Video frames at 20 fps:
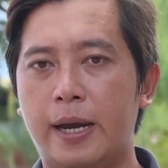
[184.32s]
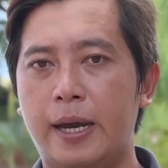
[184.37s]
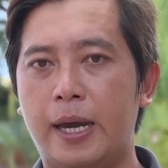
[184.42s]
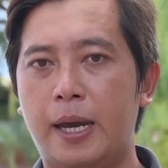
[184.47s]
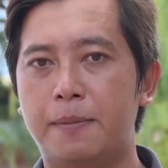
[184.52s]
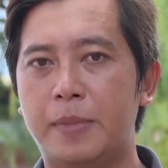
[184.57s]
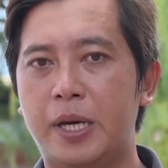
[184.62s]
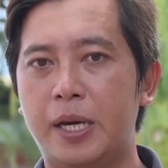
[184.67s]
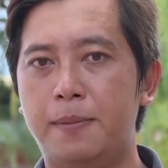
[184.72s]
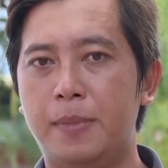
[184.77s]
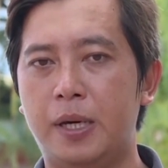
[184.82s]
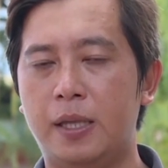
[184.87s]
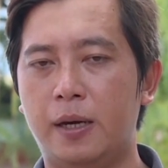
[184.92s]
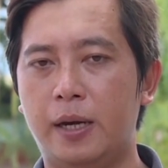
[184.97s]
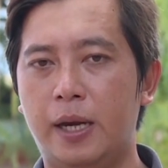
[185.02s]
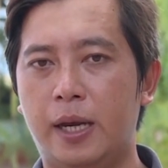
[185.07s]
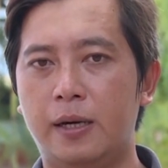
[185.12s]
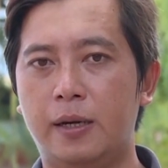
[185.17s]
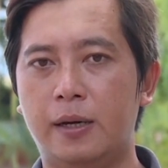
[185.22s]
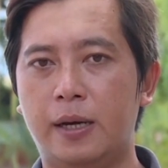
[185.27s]
các em khi mà
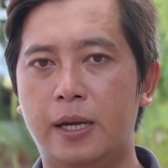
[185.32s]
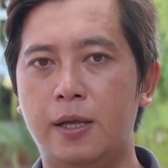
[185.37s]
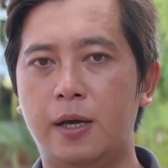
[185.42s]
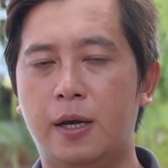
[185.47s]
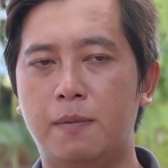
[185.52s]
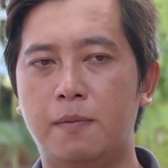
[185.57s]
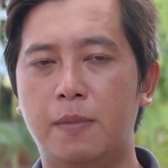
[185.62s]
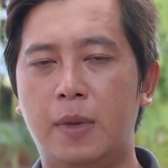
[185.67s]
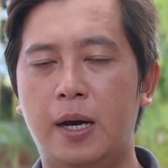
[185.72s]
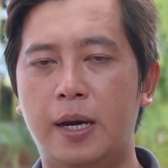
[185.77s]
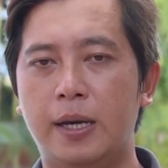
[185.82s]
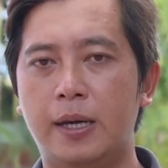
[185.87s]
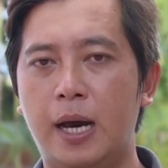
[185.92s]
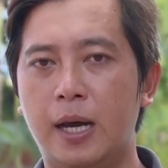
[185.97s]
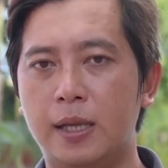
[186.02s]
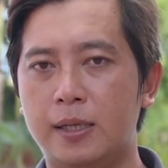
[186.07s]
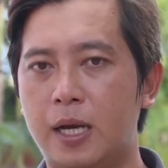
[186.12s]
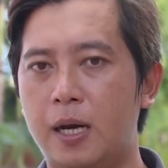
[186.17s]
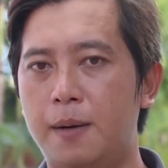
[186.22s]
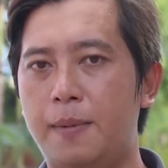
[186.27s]
thực hiện được kỹ thuật bơi
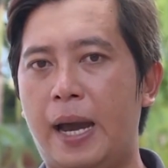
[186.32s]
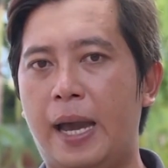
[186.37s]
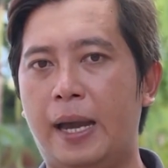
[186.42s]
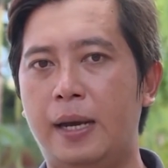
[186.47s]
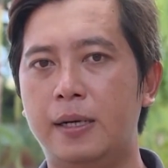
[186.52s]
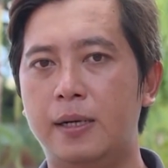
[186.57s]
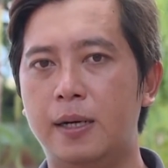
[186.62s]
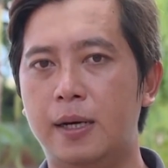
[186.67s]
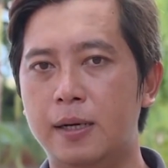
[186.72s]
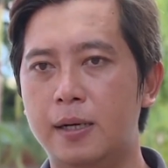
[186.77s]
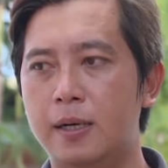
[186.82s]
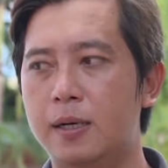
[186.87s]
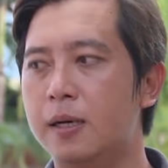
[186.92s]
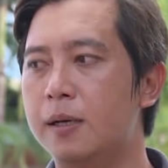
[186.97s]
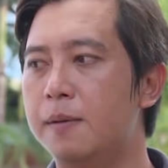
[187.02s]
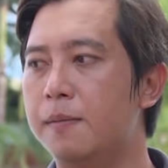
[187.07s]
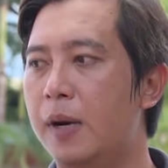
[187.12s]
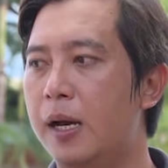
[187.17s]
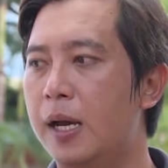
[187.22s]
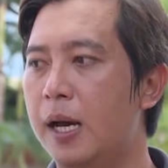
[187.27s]
ếch cơ bản, đứng
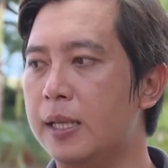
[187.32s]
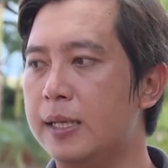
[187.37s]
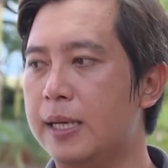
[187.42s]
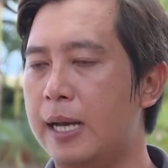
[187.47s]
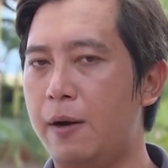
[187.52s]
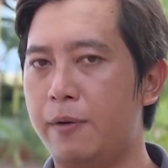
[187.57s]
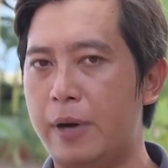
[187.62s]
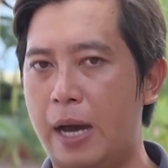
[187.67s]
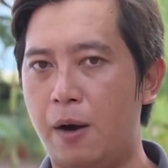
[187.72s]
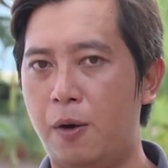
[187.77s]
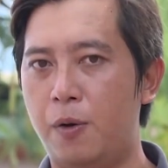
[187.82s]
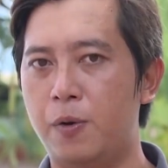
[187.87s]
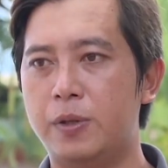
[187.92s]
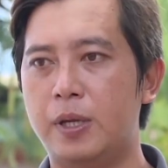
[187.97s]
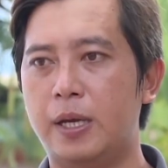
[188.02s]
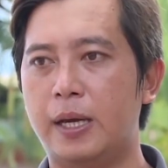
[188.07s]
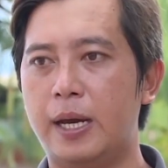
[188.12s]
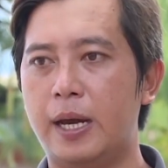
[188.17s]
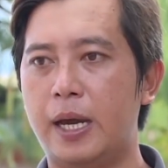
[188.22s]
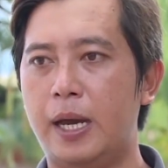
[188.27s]
nước, bơi ếch cao đầu
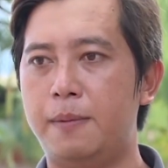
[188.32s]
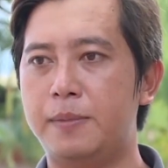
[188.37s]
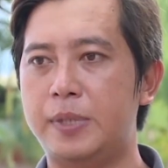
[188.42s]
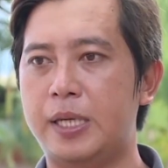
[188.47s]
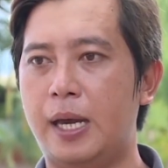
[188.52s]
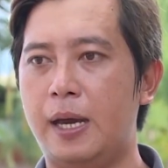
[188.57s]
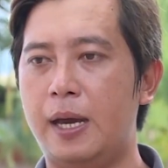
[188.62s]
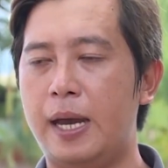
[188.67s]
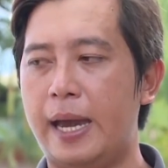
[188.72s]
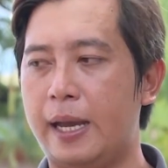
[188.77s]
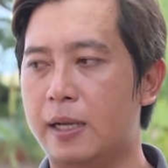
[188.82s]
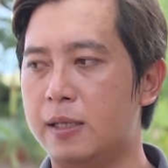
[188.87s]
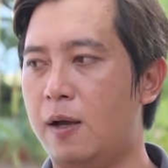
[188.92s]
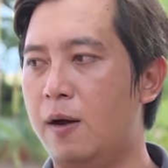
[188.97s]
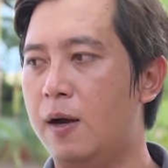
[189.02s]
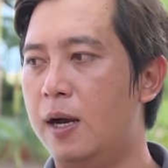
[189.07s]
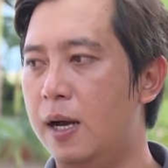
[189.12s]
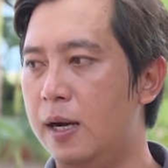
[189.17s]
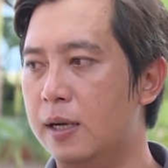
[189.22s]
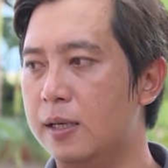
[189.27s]
thì các em sẽ an
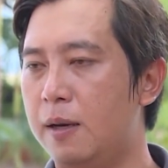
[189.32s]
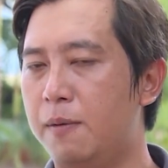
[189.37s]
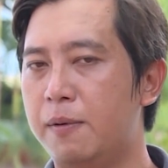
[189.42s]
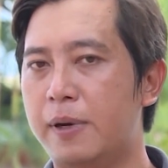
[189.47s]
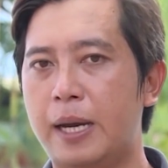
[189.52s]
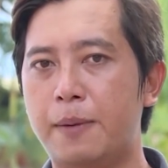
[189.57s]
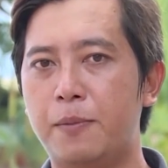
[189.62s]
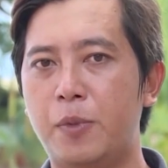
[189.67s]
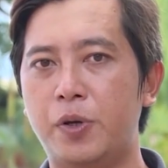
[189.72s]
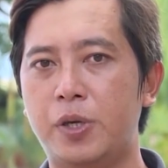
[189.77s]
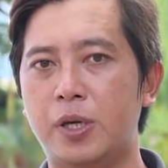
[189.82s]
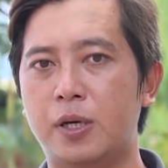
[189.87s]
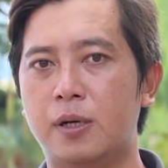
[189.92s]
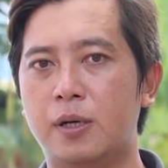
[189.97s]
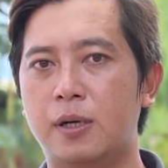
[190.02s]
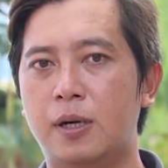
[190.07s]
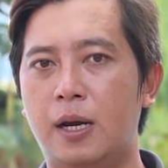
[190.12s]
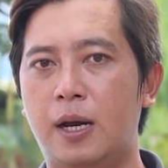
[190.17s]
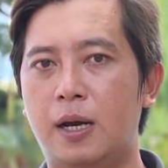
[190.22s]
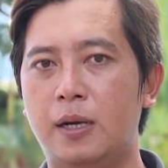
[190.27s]
toàn hơn trong các môi
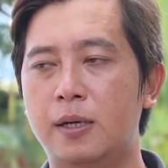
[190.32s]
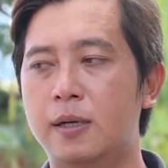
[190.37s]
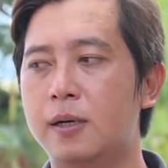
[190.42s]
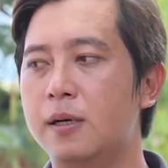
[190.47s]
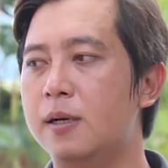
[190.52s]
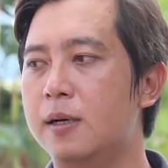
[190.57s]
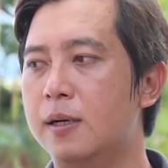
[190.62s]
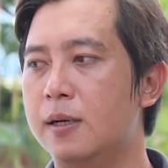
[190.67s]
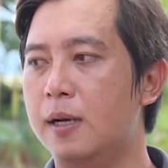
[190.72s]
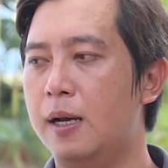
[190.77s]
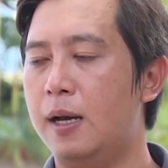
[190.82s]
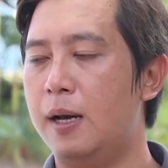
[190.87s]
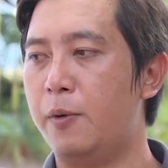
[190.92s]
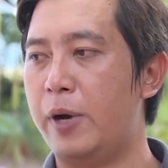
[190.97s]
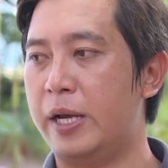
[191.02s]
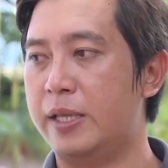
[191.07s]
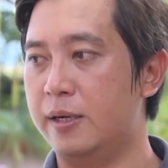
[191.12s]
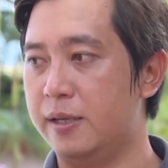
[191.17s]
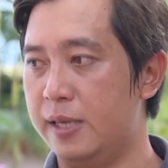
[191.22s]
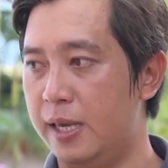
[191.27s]
trường nước
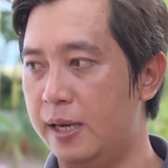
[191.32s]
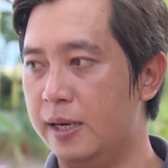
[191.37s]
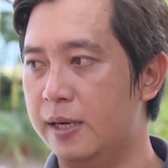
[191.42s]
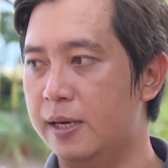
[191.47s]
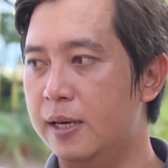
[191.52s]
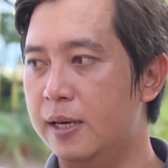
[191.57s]
ngoài tự nhiên.